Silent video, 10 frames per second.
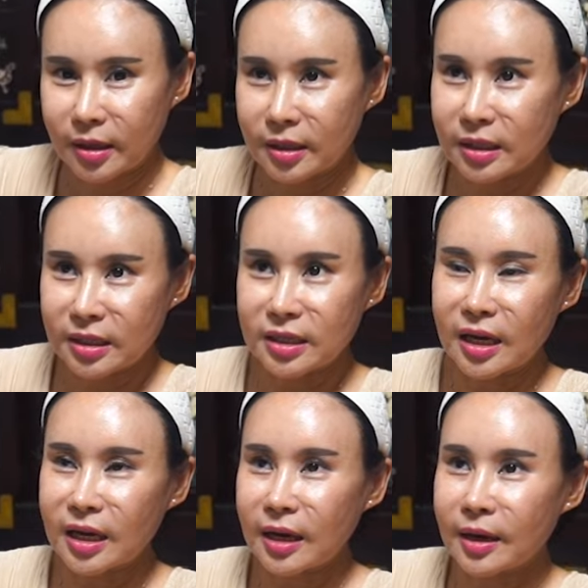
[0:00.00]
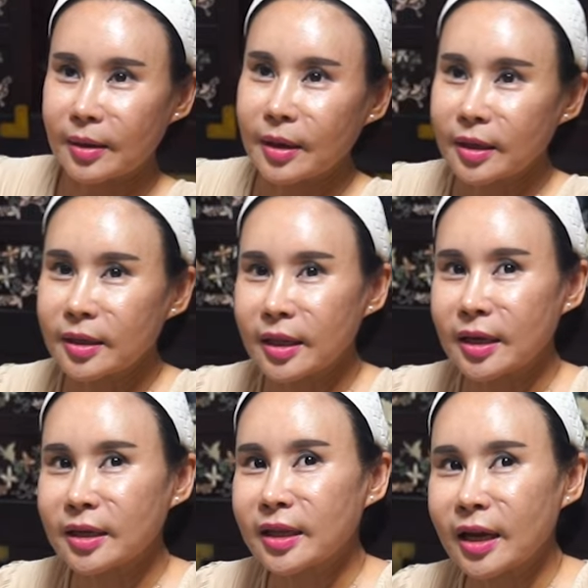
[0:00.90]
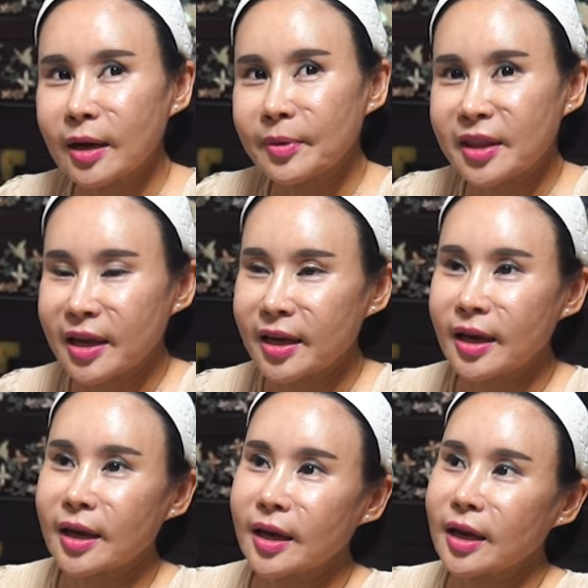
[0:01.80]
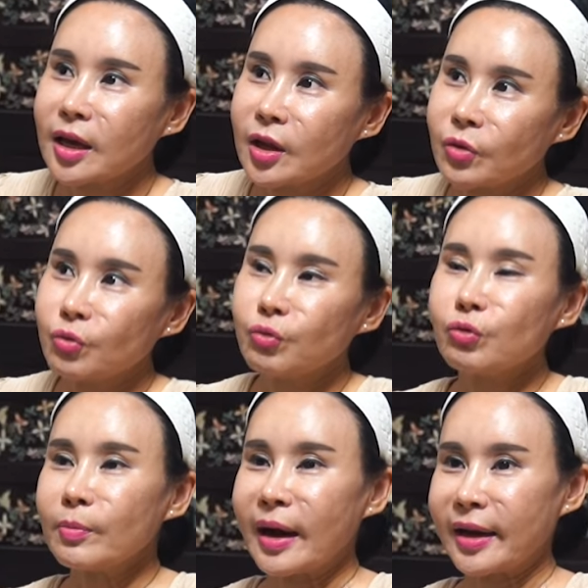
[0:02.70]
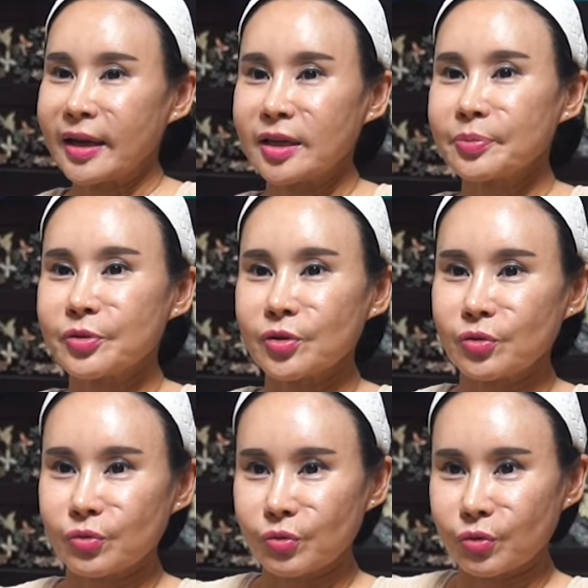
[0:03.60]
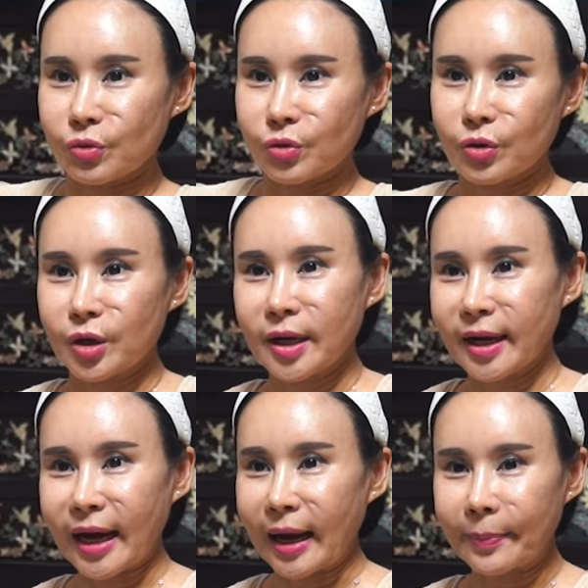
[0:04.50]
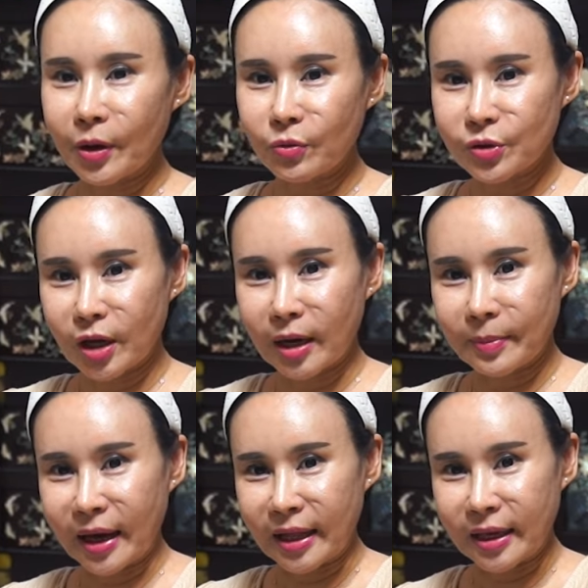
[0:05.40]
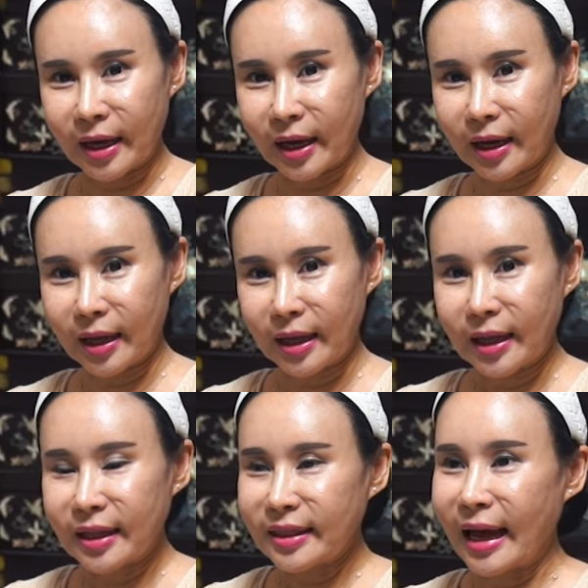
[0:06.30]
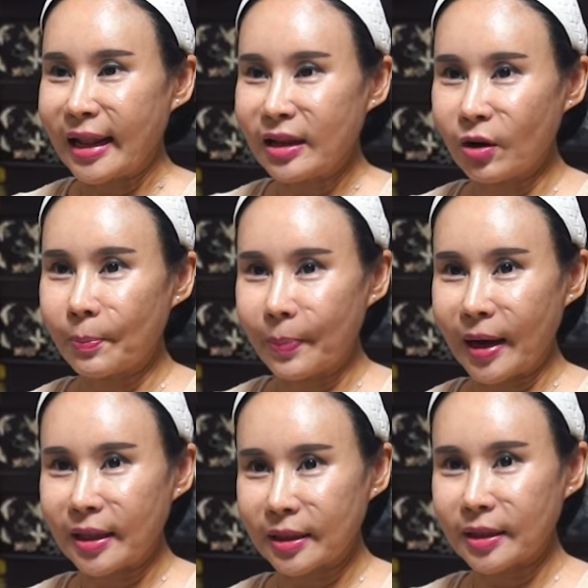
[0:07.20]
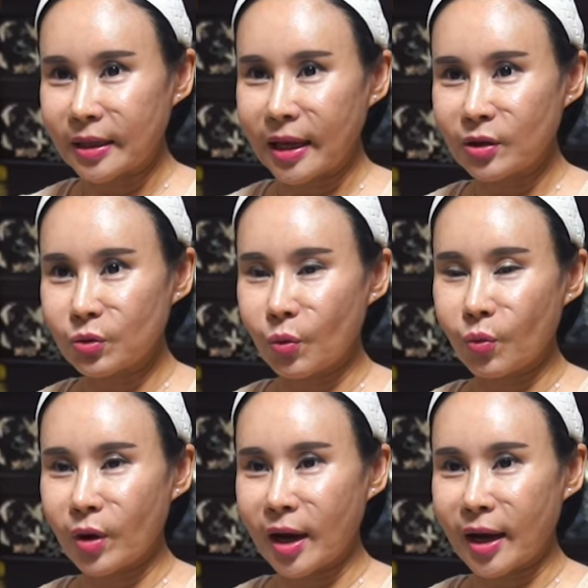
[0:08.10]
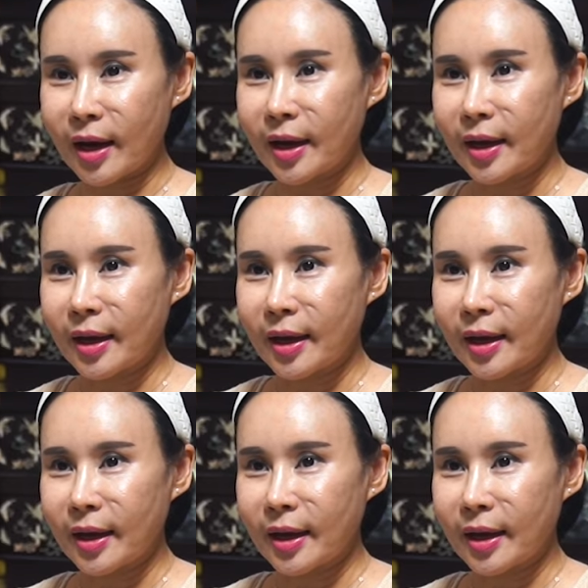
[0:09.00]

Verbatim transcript: 이 사람, 근데 이 사람이 되게 누구 말에 휩쓸르고 가벼운 사람이 아니야. 날렵한 행동과